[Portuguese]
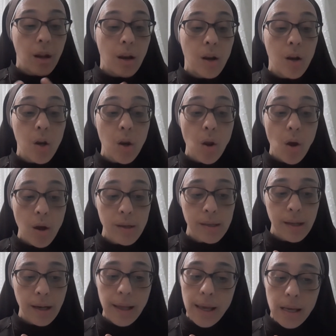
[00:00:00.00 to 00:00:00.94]
Nós,
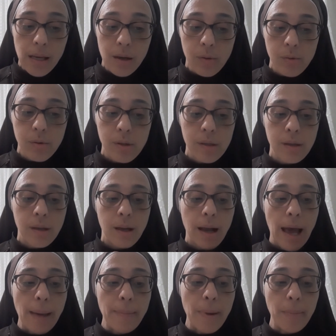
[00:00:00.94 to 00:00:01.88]
leigos,
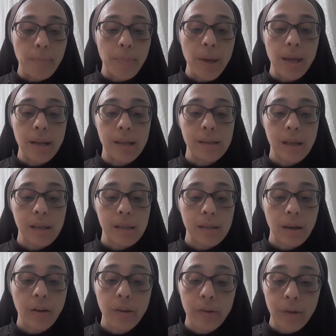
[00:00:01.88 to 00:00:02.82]
cabe apenas
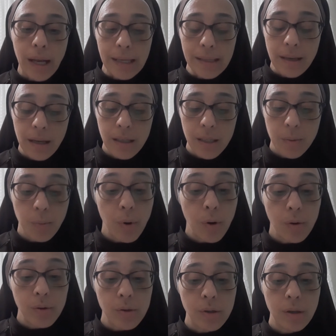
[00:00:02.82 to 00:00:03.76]
as
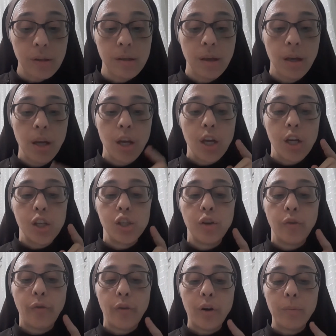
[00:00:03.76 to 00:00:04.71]
respostas
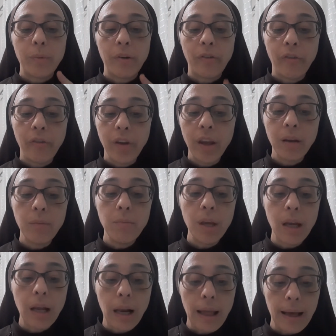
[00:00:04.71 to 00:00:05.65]
de forma
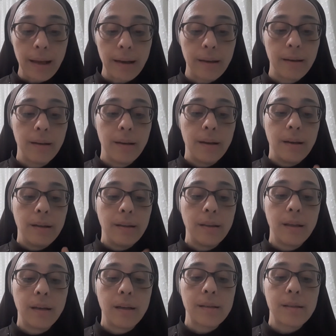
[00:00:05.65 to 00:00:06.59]
firme e clara,
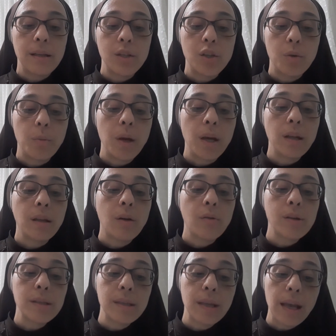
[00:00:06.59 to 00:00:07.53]
dando assentimento ao
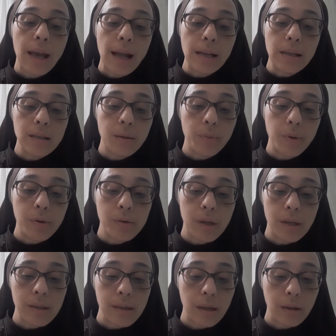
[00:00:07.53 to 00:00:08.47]
que se realiza pelo
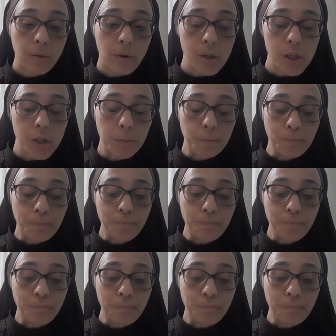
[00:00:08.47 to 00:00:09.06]
sacerdote.